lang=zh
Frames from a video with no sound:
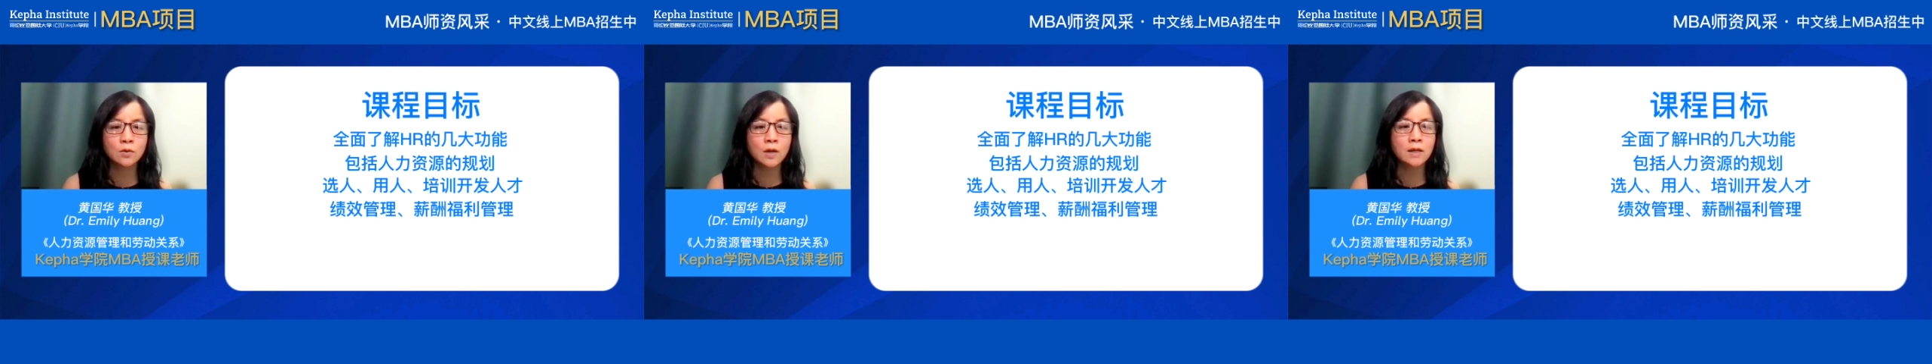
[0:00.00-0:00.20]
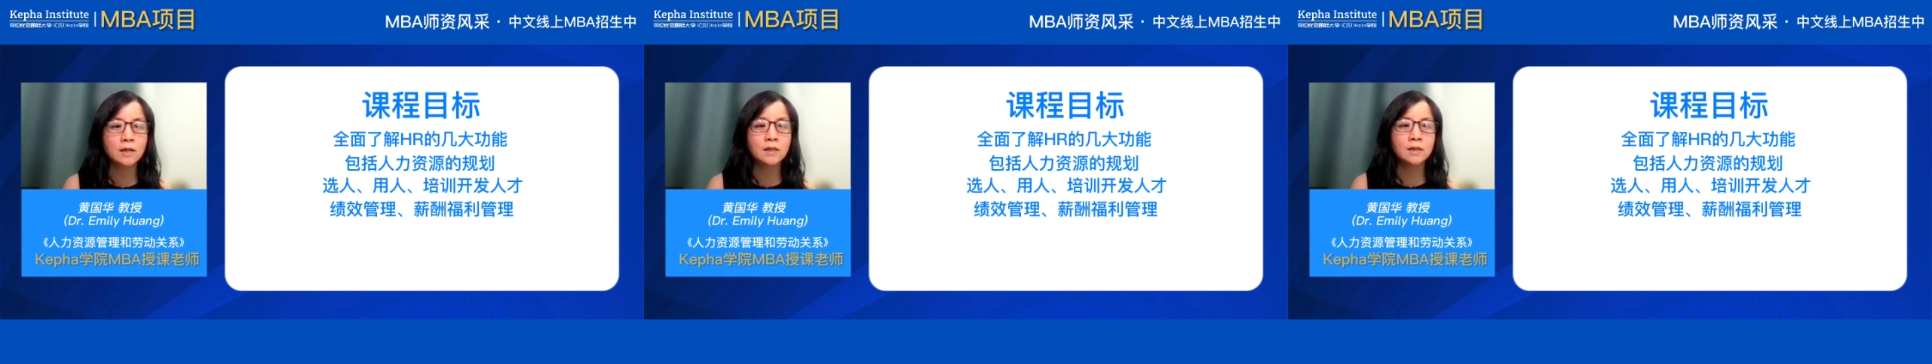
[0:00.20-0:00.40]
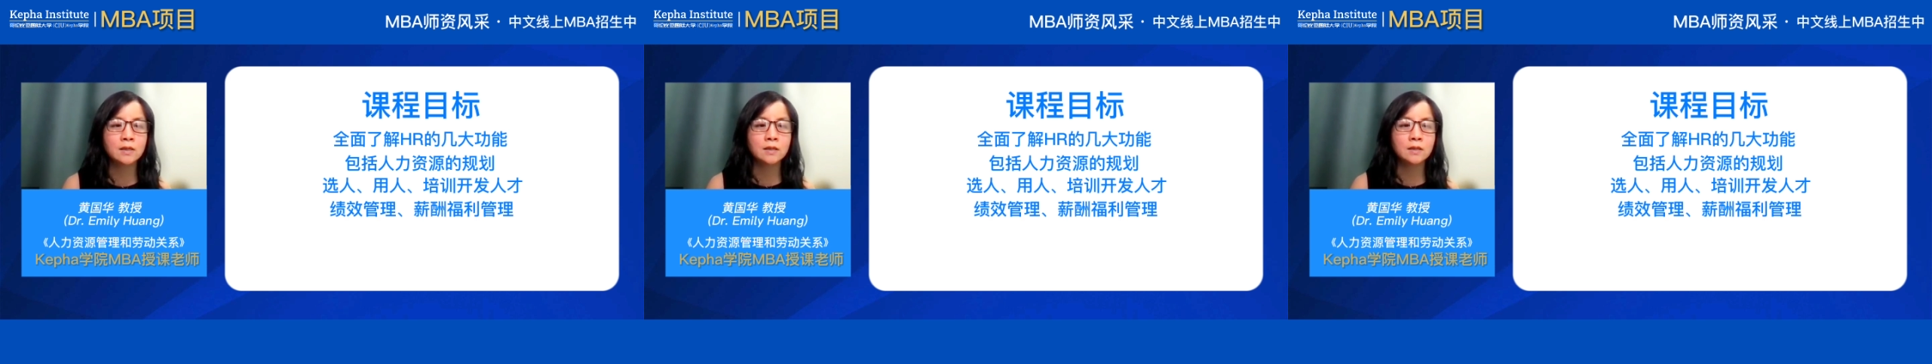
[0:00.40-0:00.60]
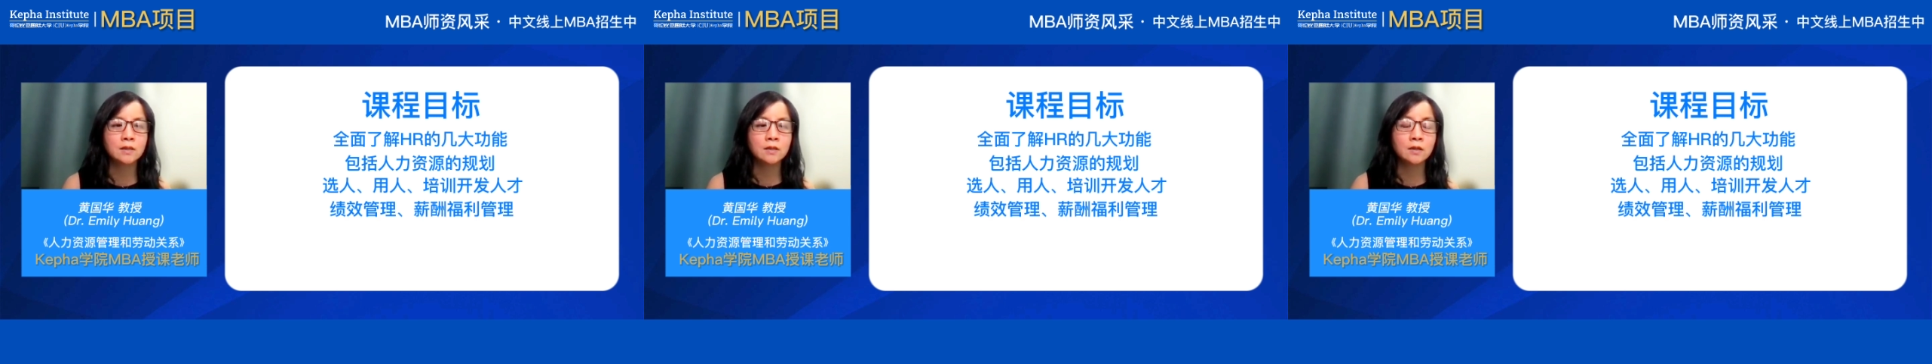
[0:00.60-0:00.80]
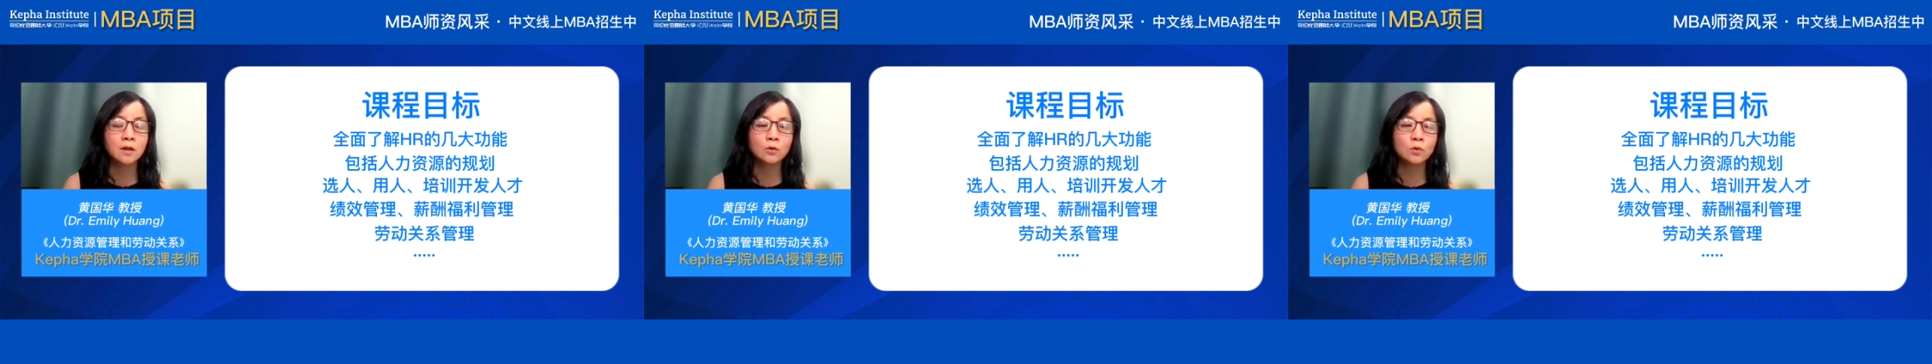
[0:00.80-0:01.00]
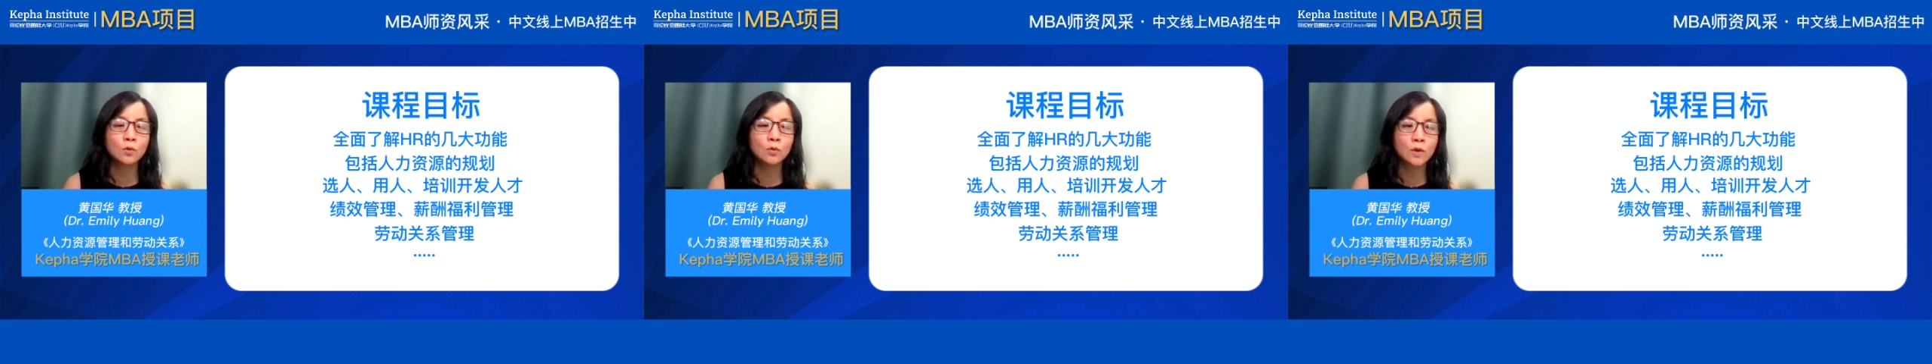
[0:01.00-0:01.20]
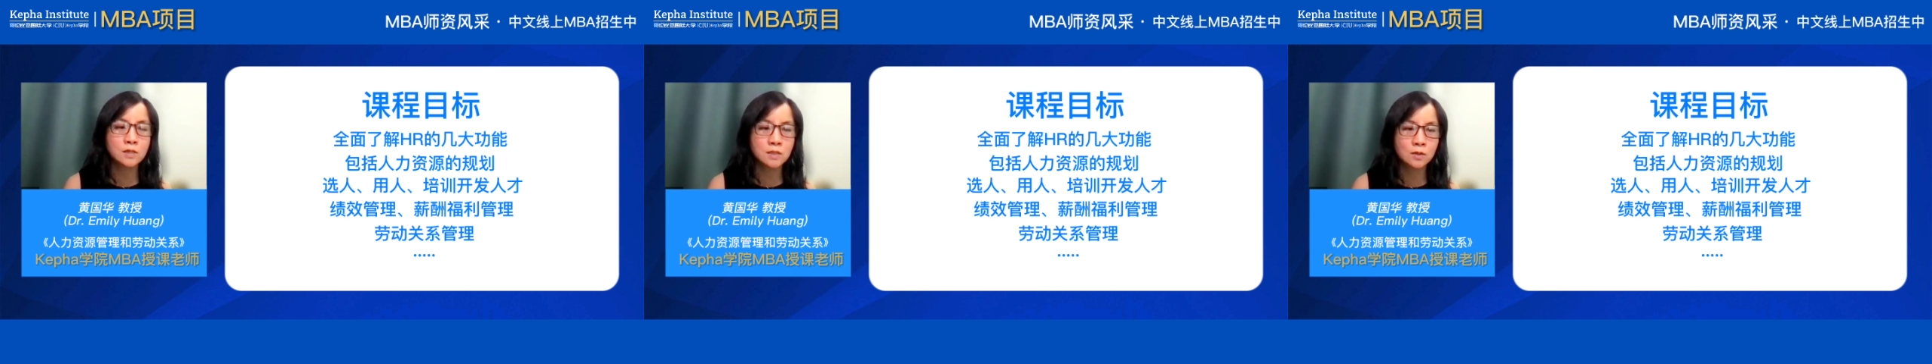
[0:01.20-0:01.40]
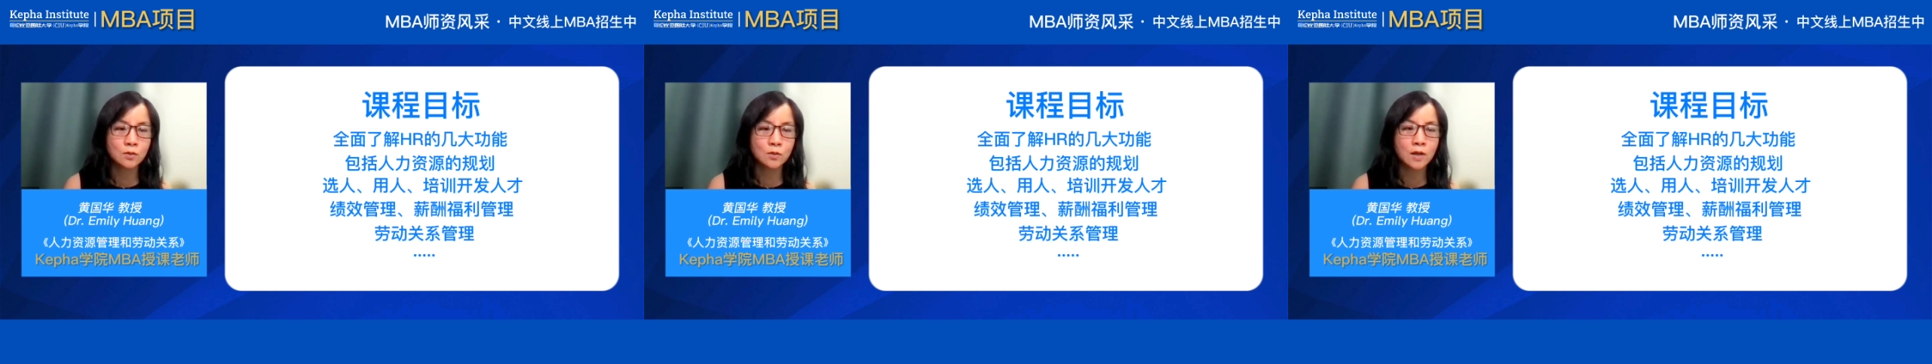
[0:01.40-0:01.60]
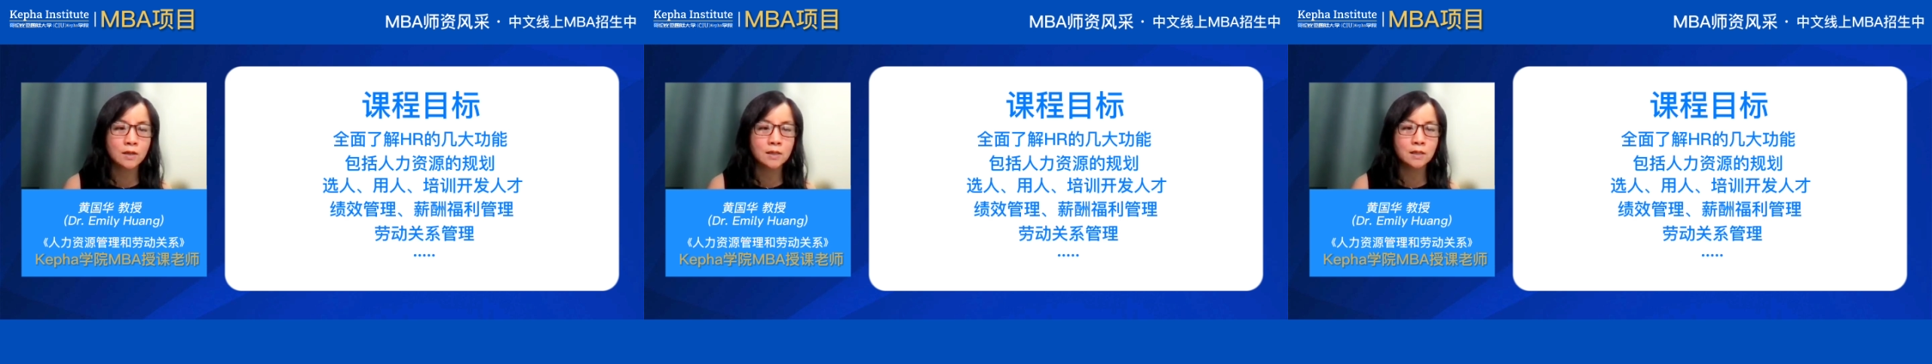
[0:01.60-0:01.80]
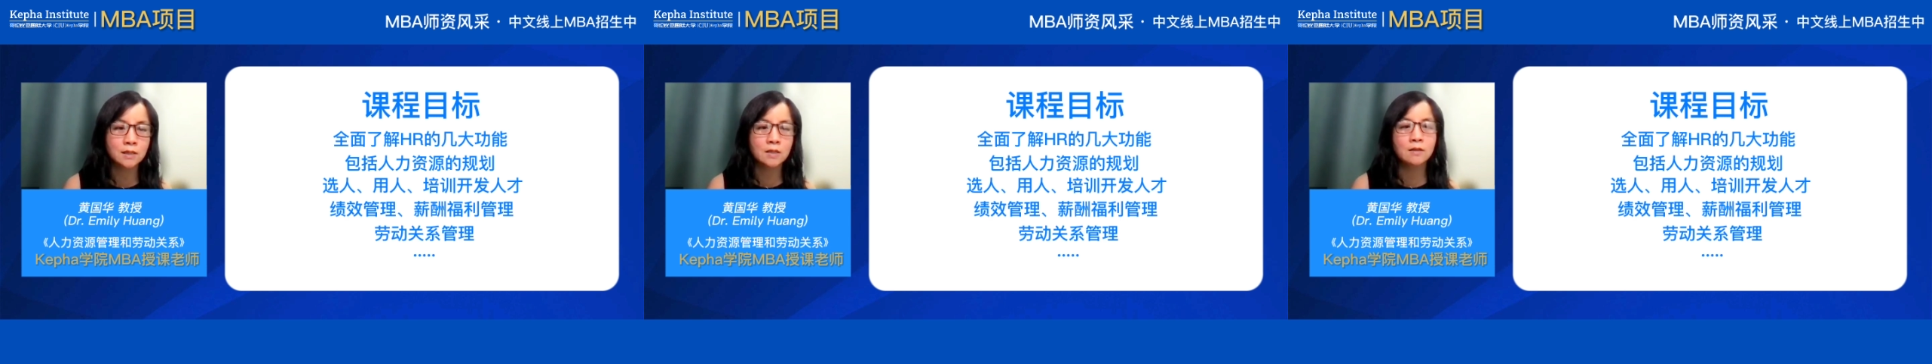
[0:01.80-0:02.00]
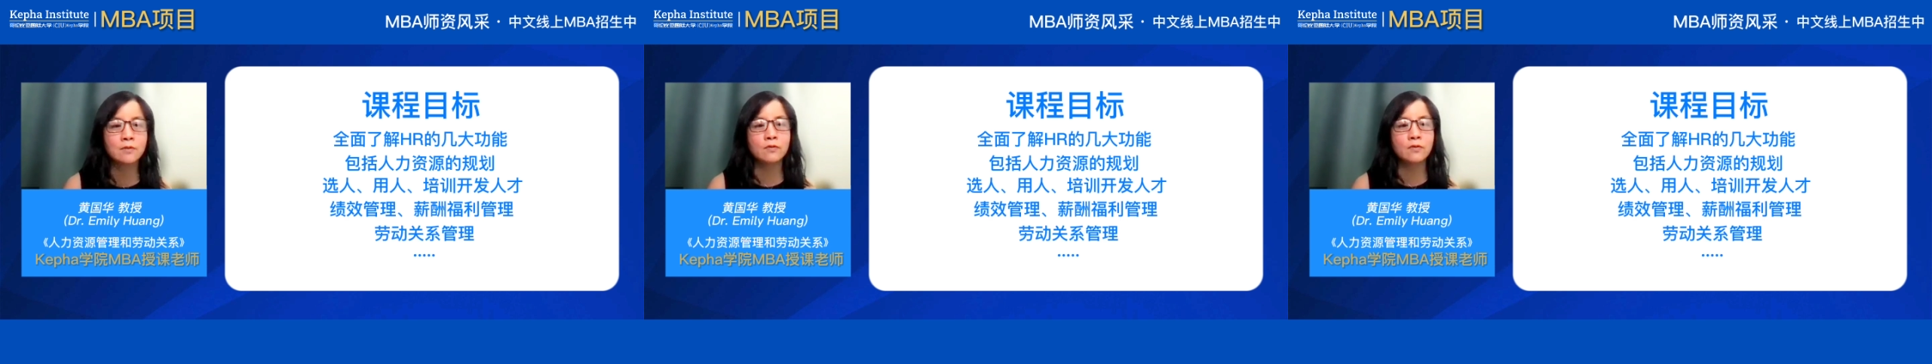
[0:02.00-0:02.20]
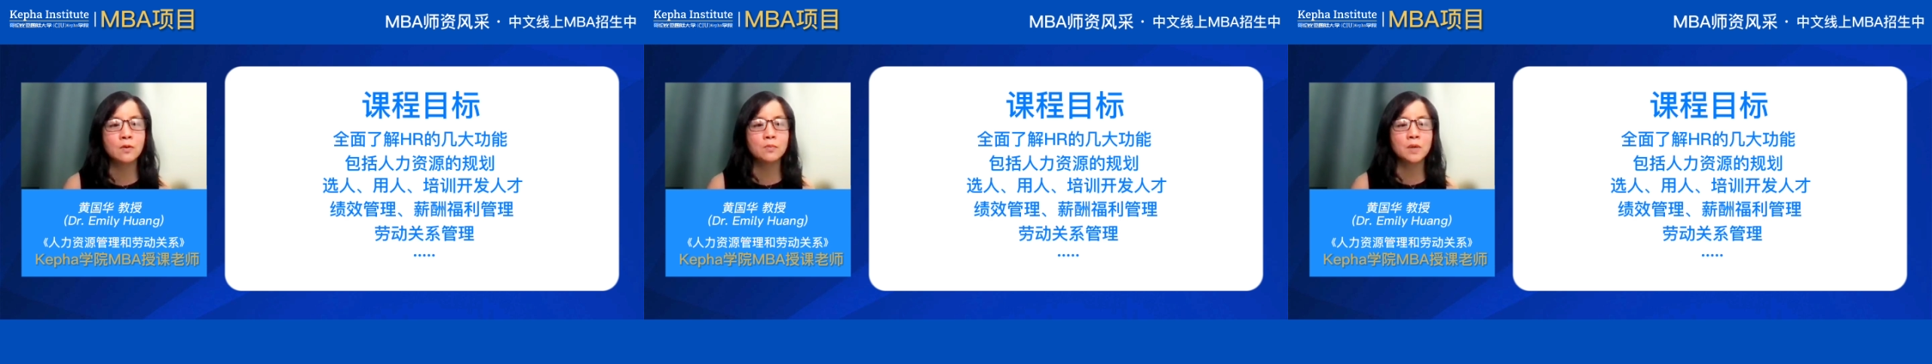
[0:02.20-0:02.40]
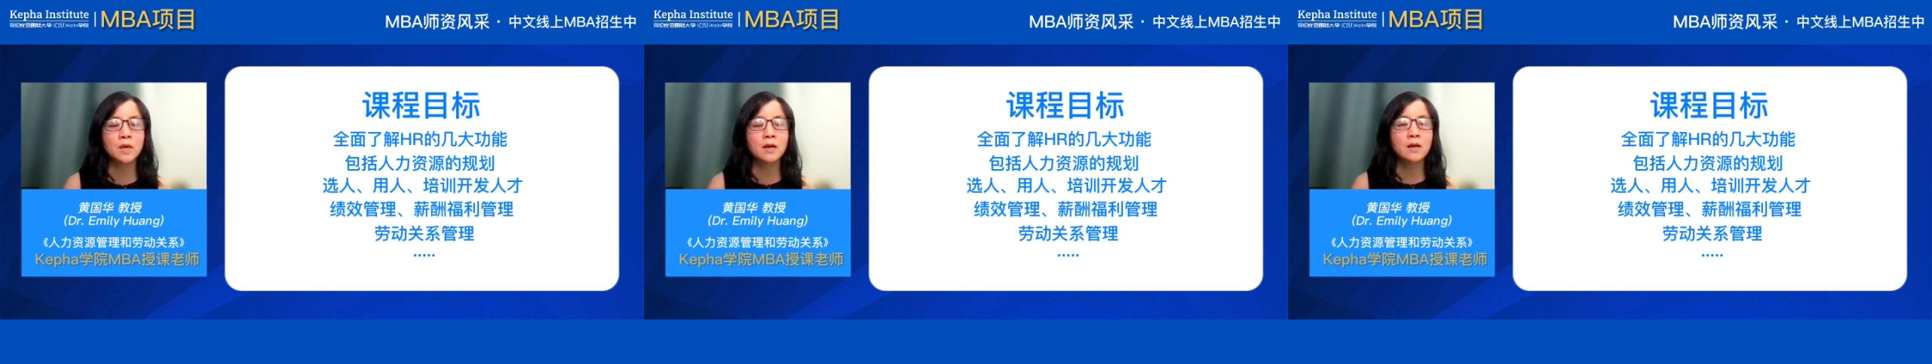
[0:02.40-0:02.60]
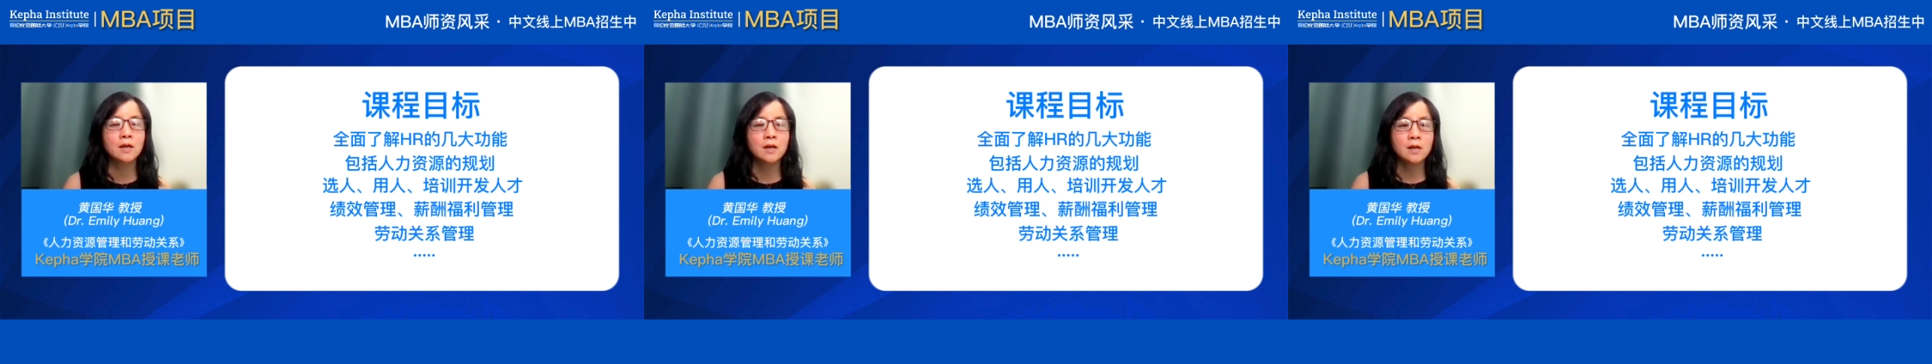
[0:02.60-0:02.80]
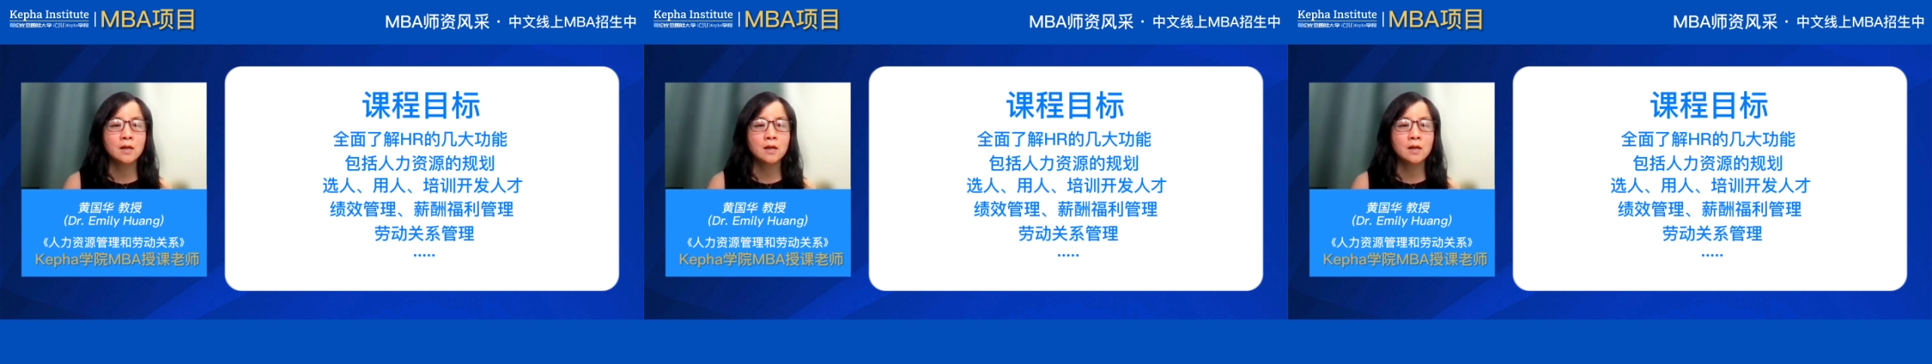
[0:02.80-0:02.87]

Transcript: 管理和劳动关系管理等等方面，